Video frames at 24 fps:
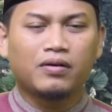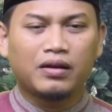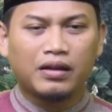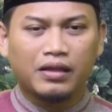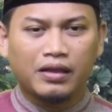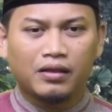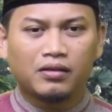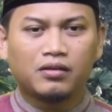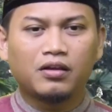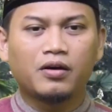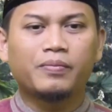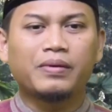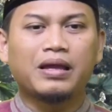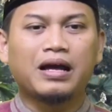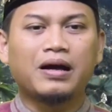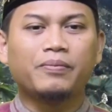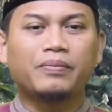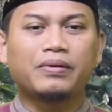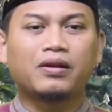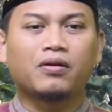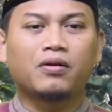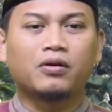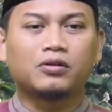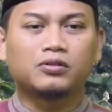li'idhami
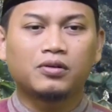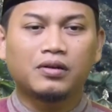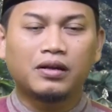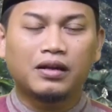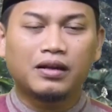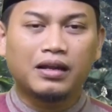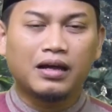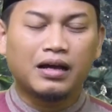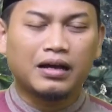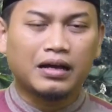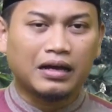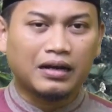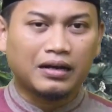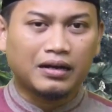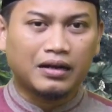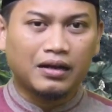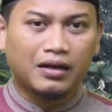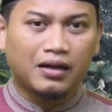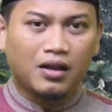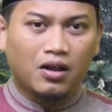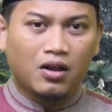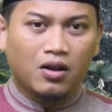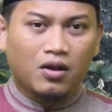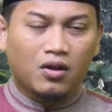amri Rasulillah
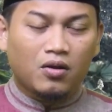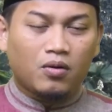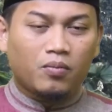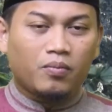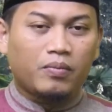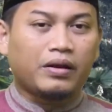karena